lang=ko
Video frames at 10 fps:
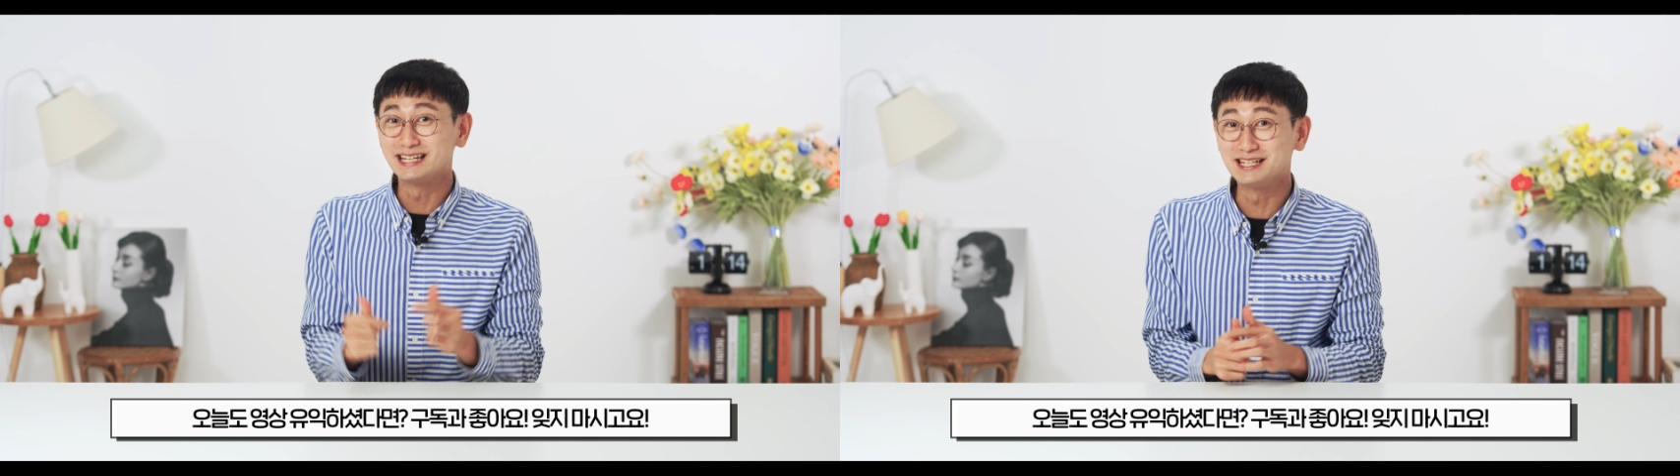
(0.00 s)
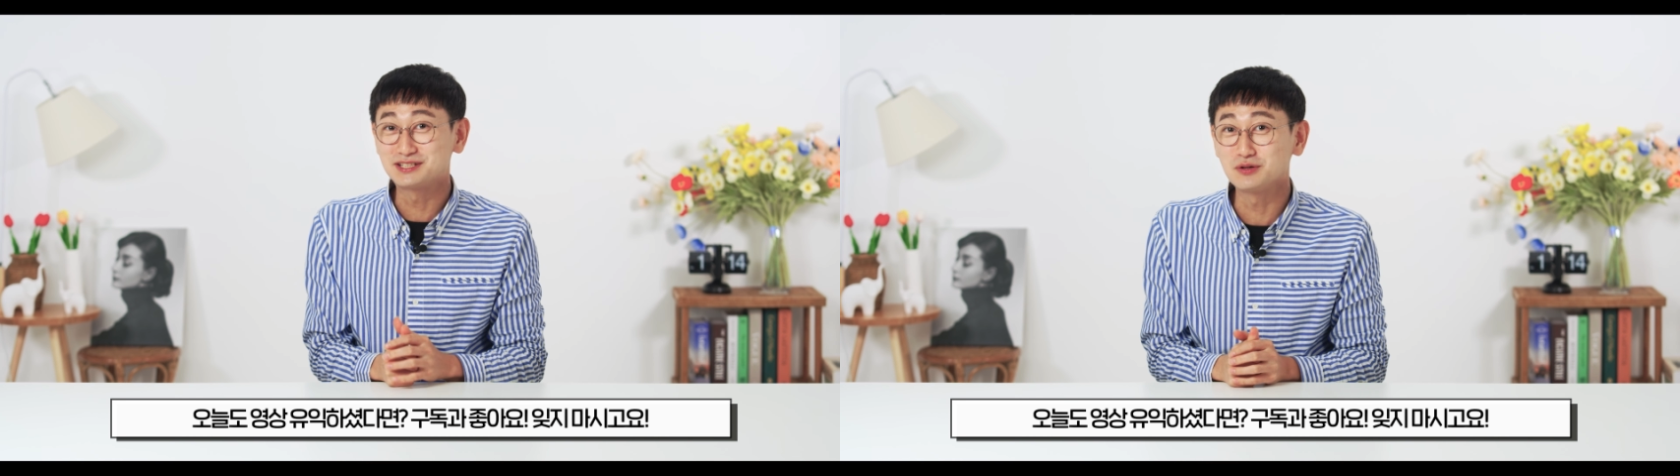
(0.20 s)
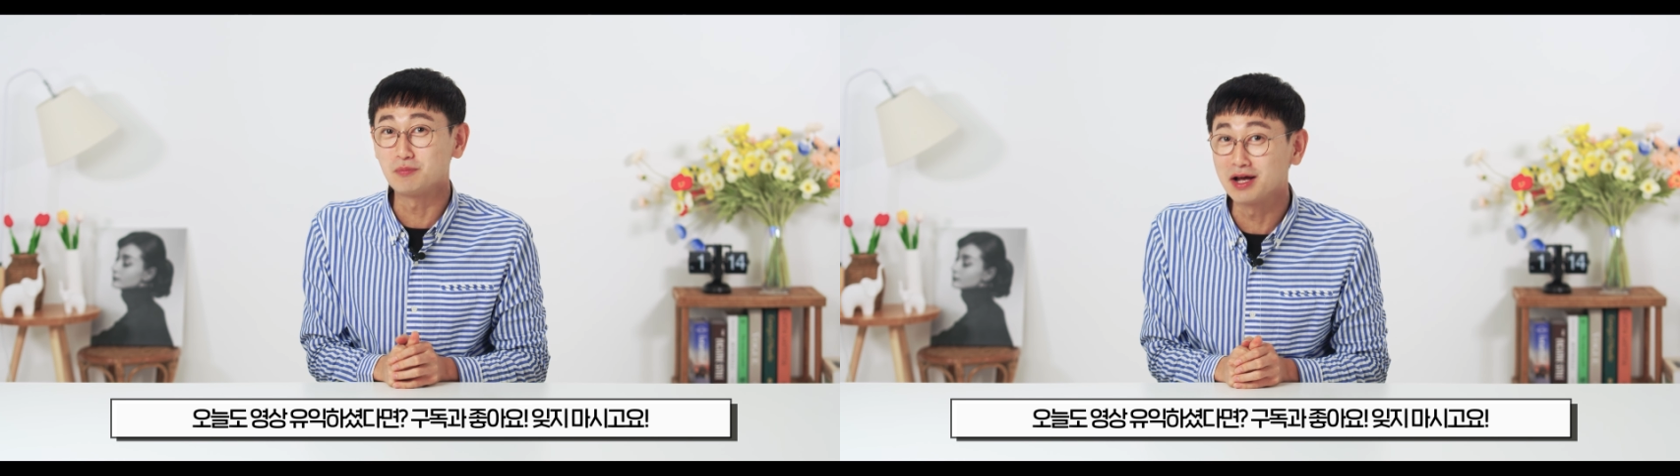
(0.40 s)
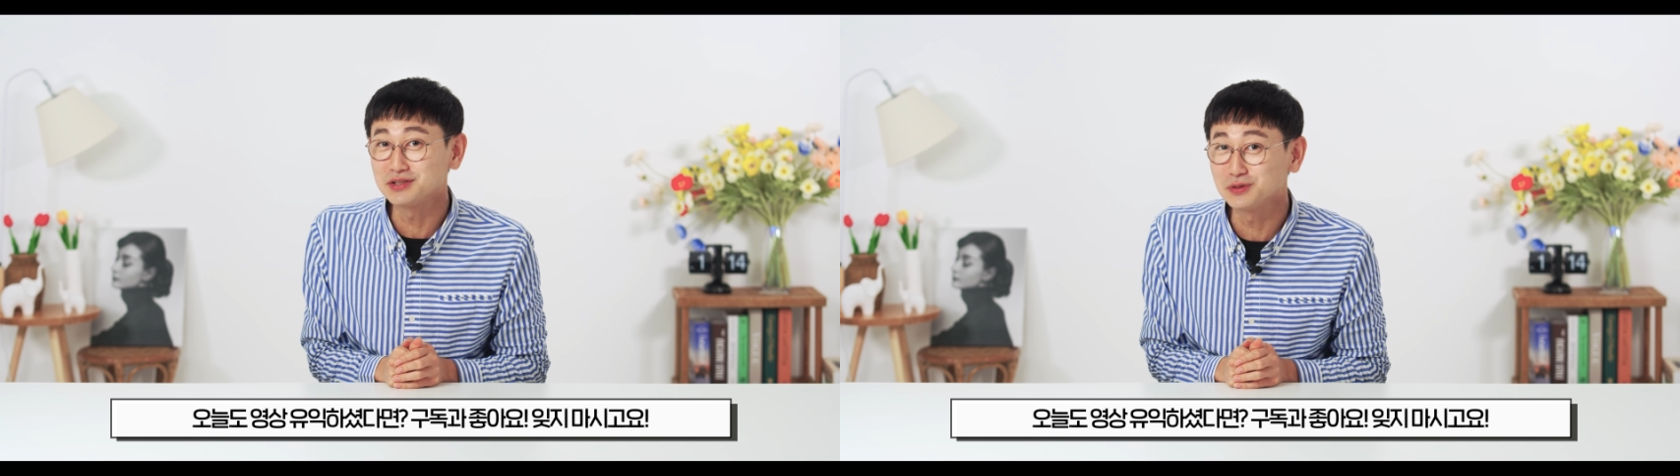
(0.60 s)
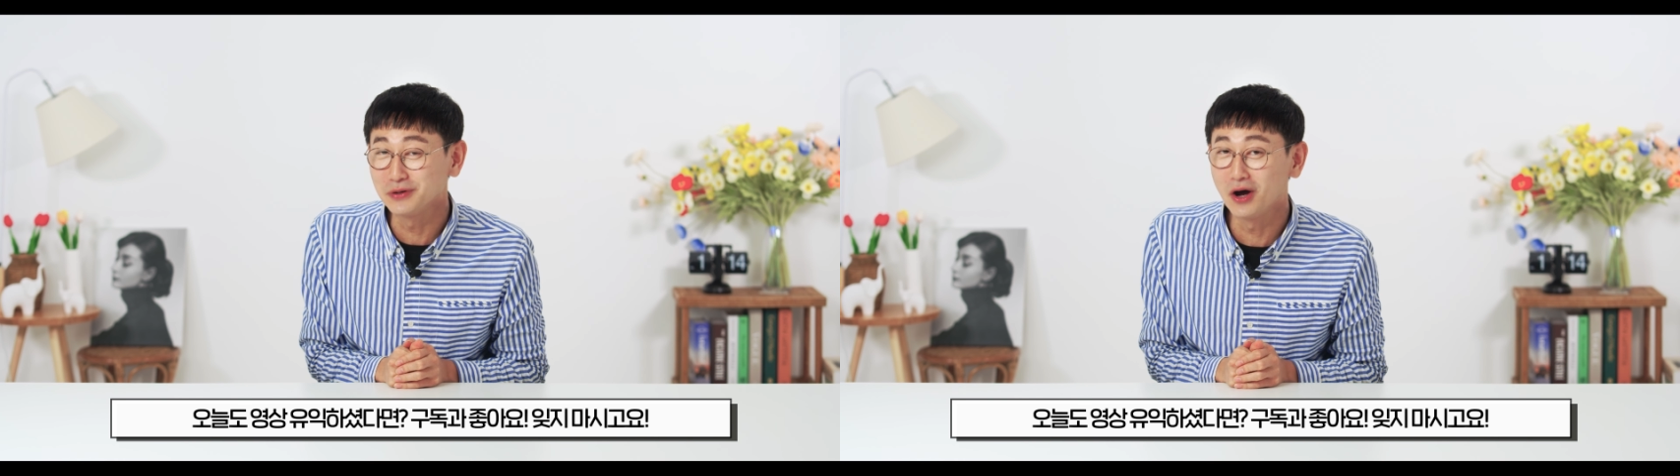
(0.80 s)
잊지
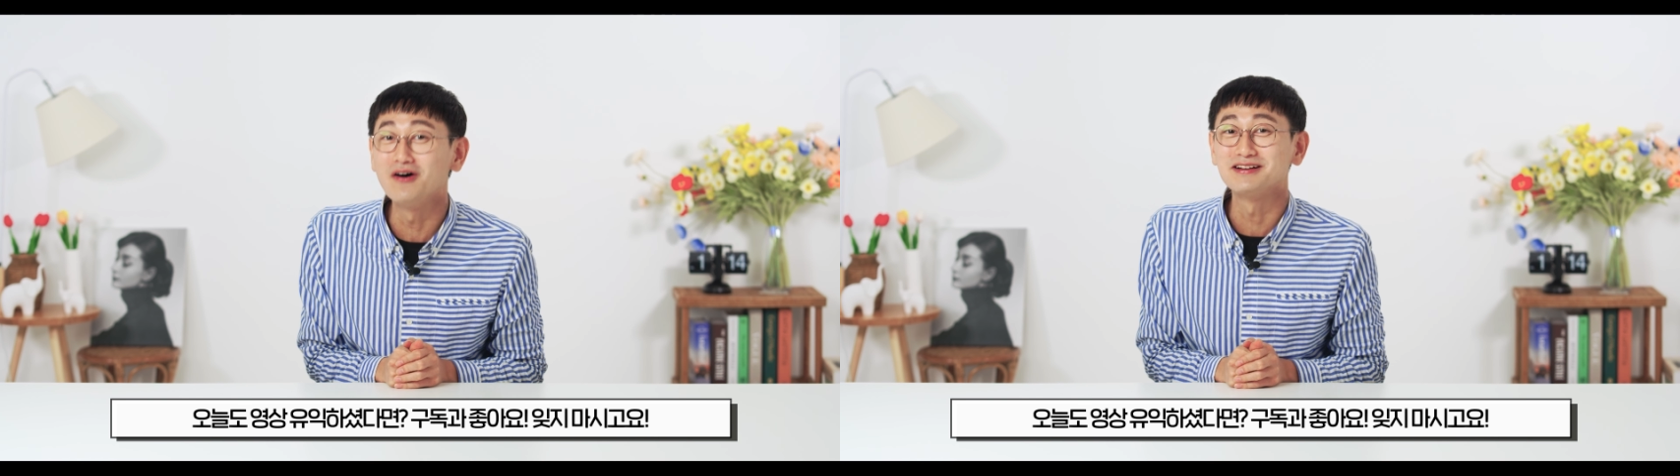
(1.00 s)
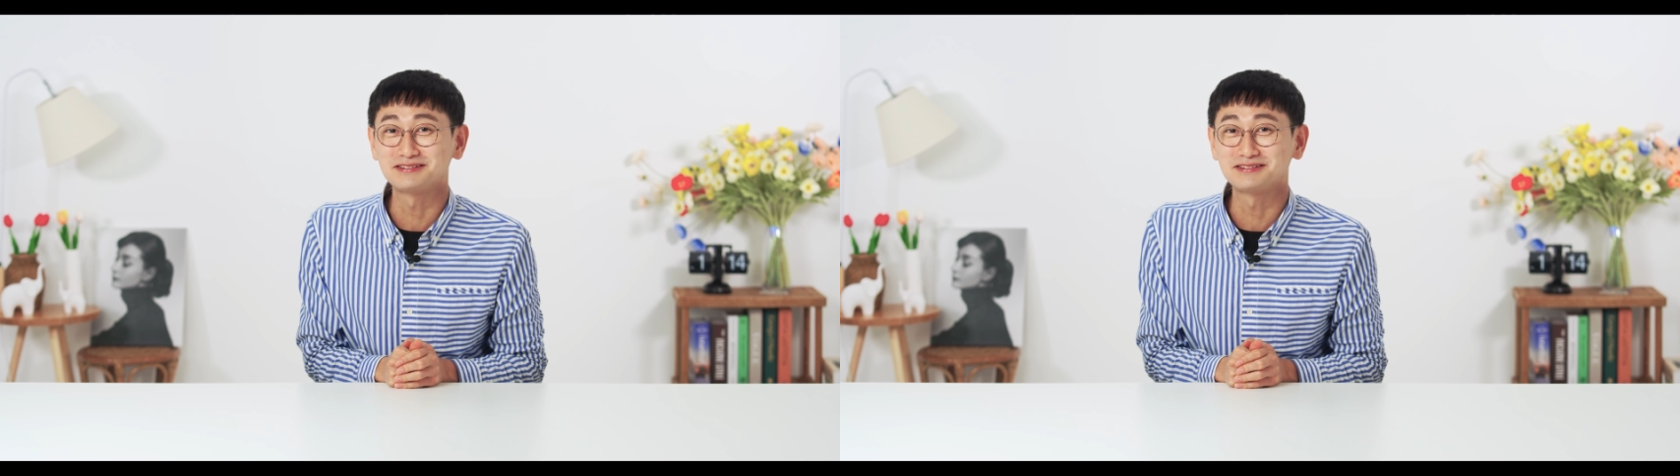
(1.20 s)
마시고요.